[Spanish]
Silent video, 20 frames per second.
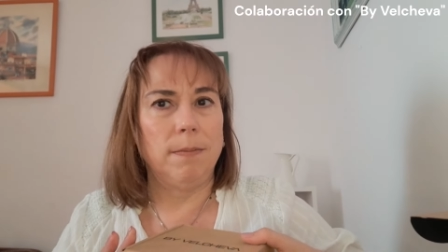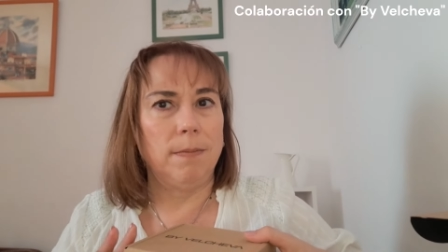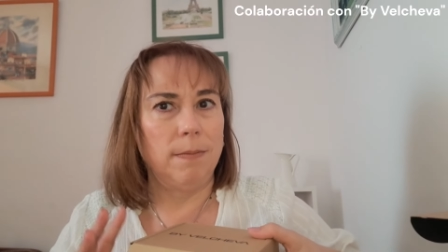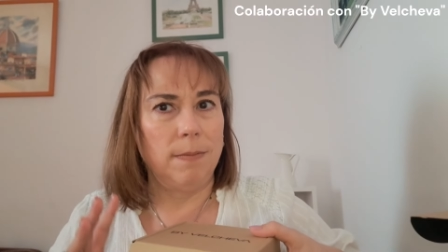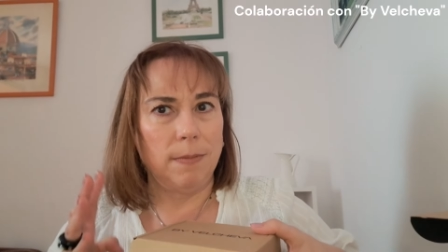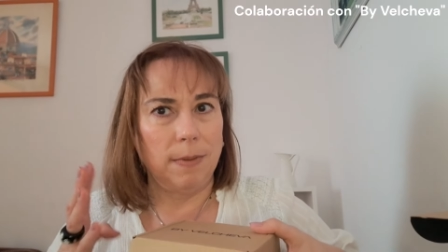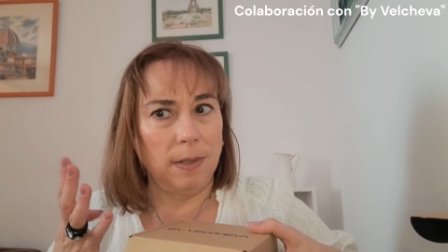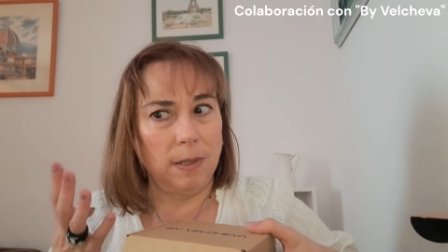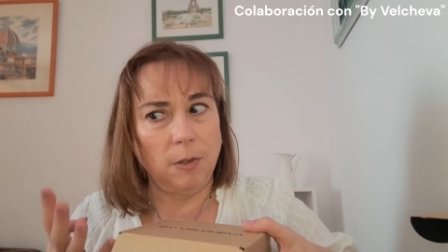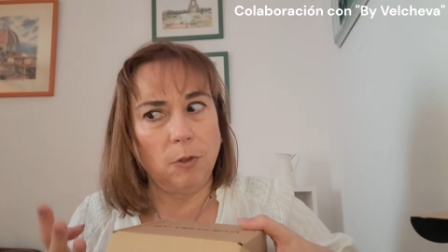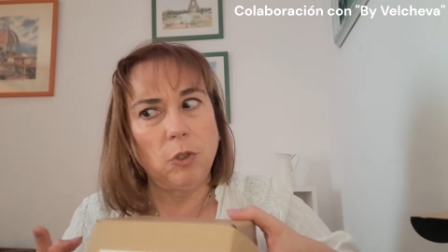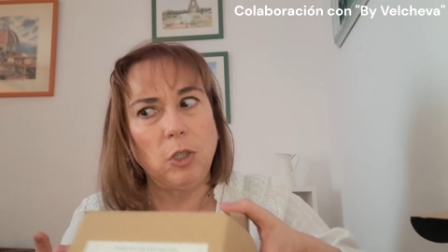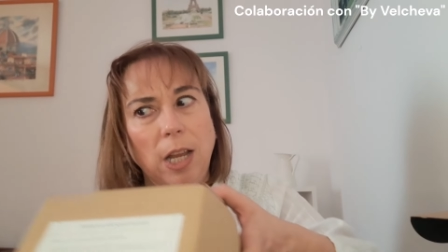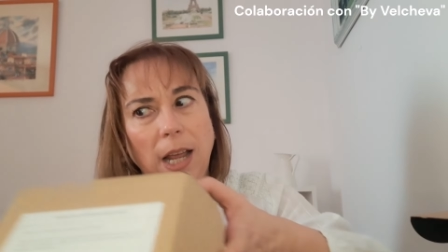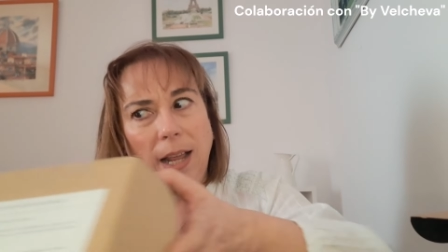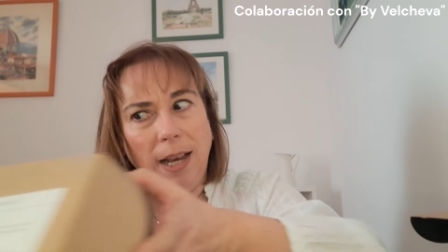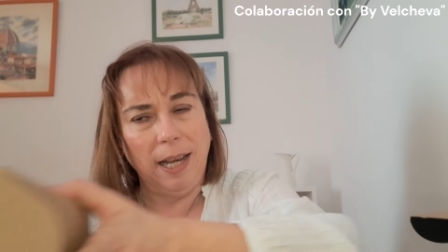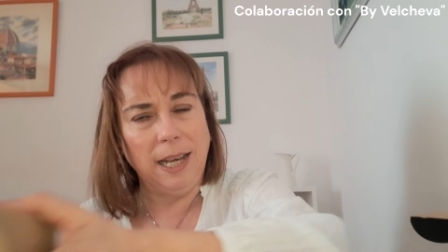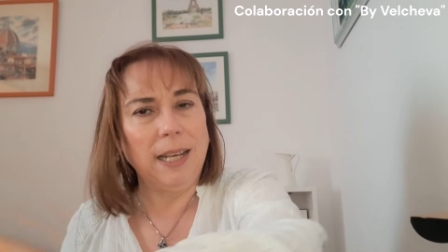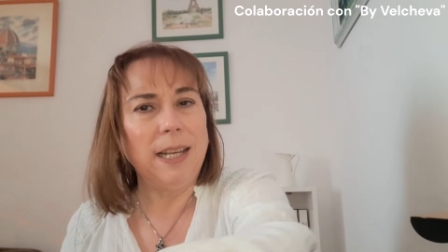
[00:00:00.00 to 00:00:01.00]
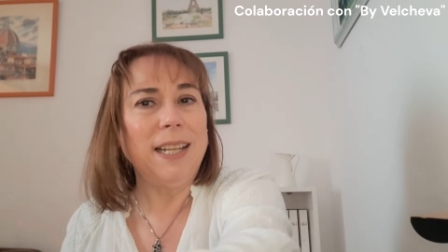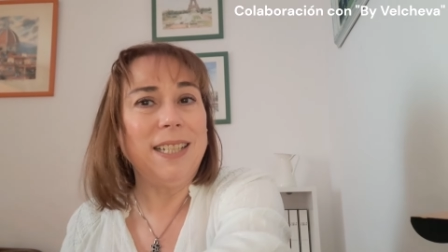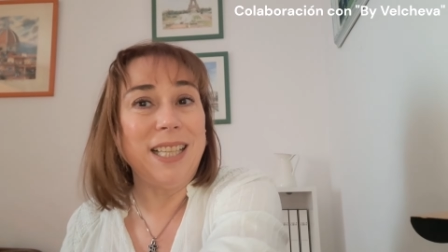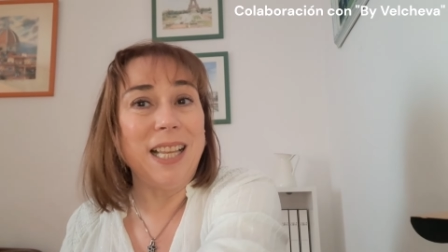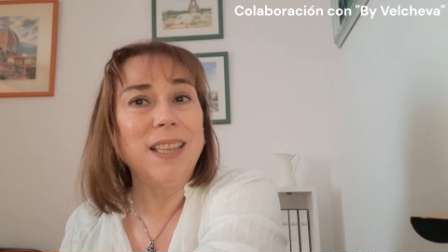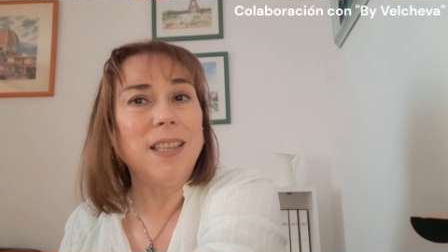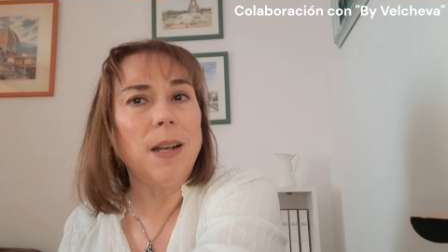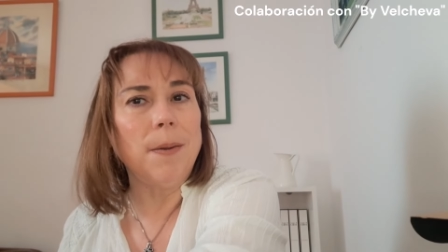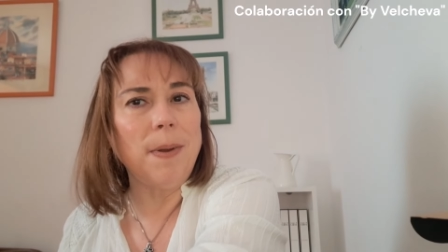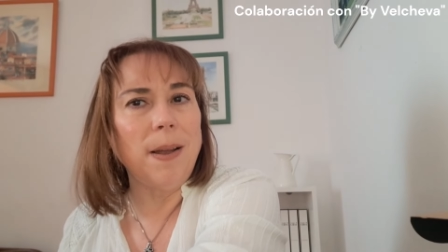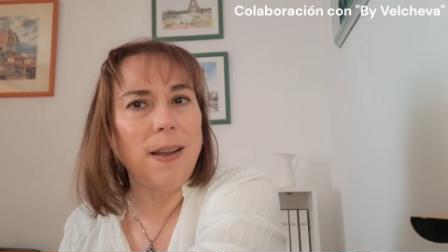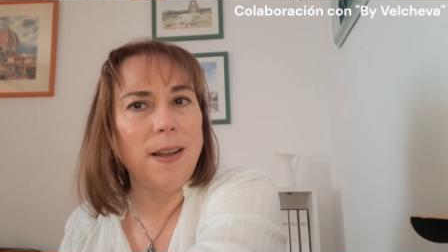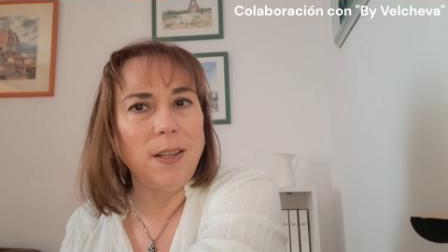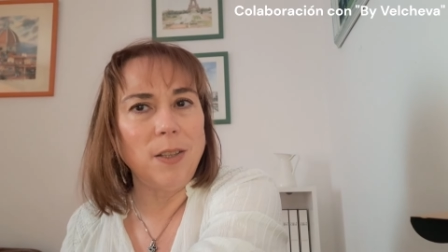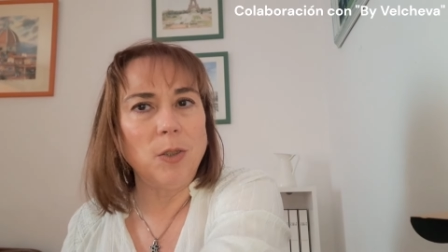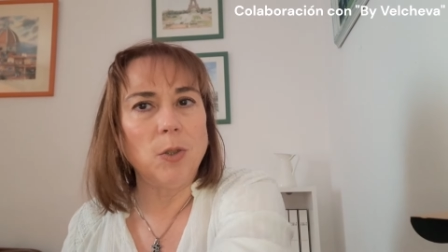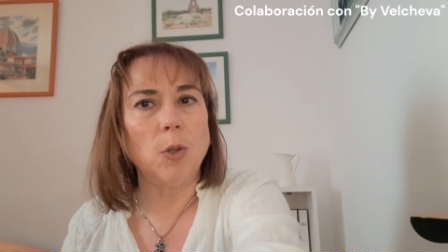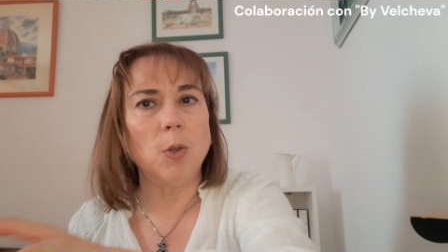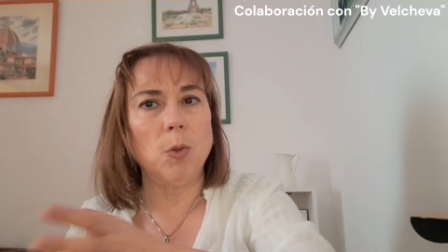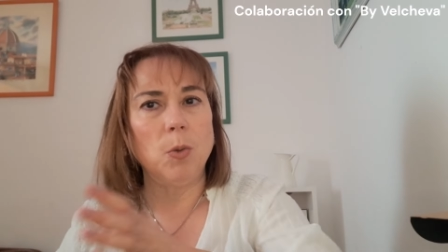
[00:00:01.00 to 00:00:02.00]
mm, o sea están
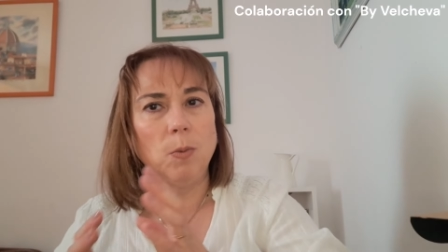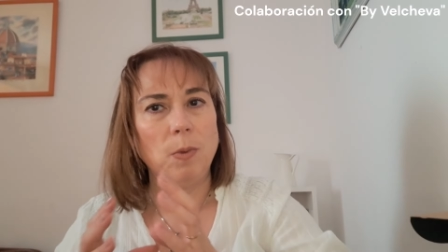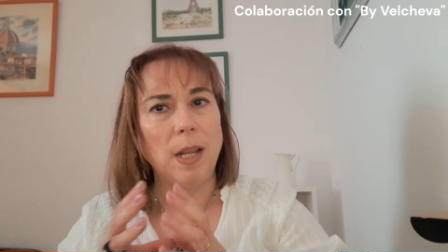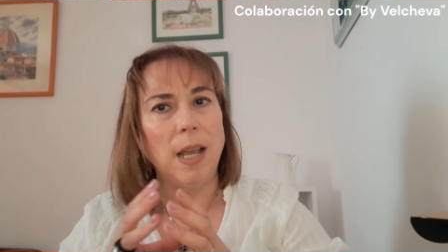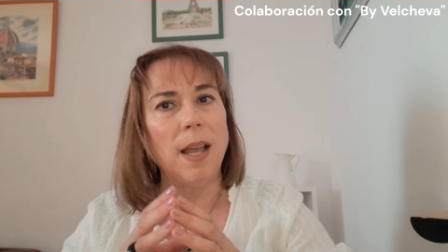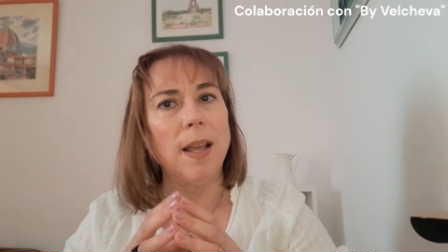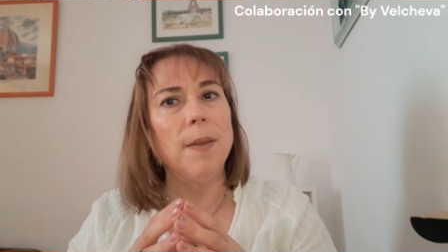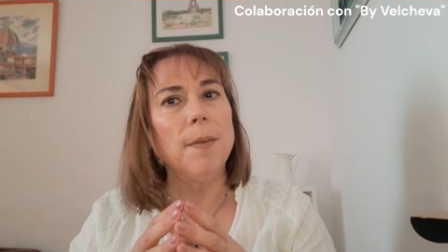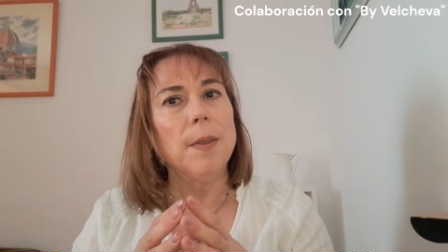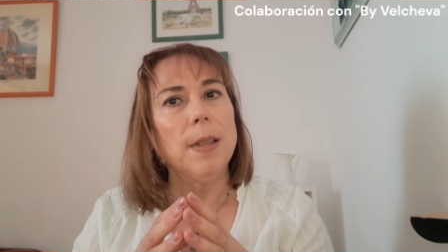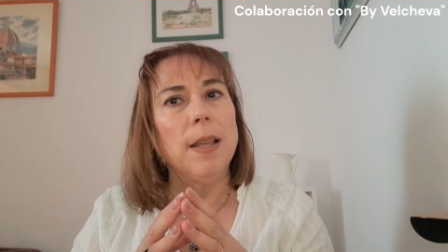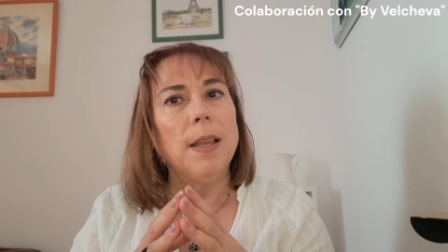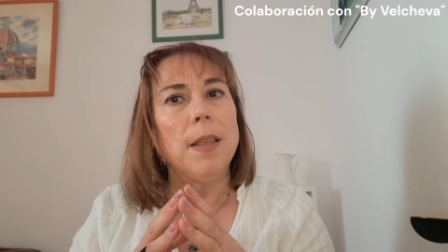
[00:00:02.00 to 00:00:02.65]
trabajando de una